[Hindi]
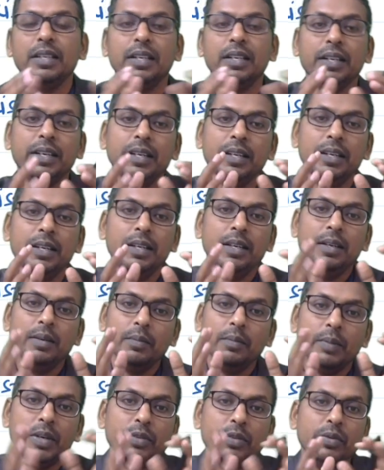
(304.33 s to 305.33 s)
करके
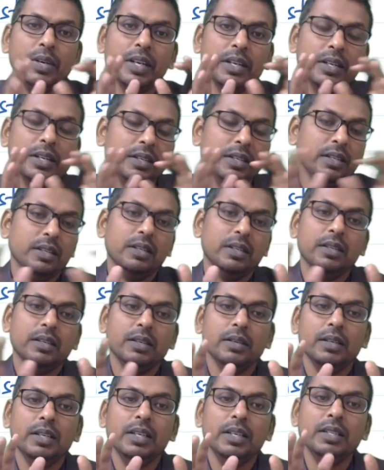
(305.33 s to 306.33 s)
बट यू
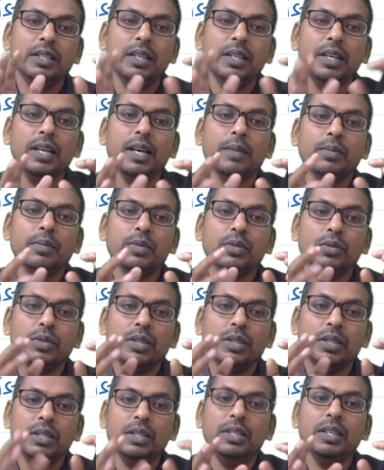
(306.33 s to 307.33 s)
कैन इजिली आप उसको
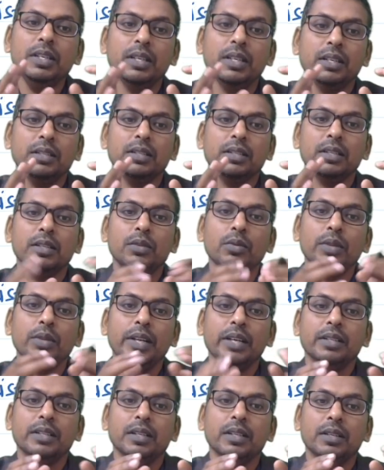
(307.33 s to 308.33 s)
सी कर सकते हो
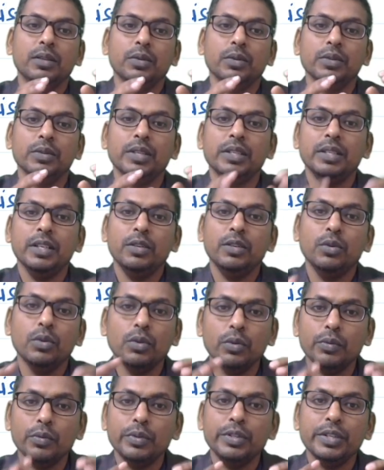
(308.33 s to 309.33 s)
देख सकते हो जैसे
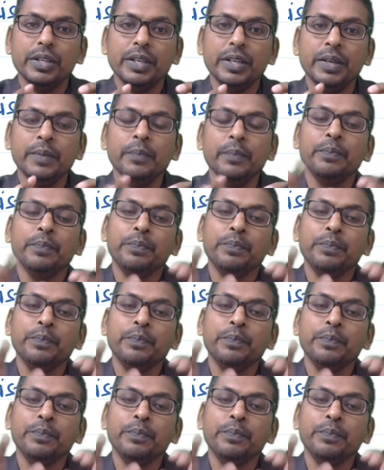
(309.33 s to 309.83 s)
दोनों क्वेश्चन है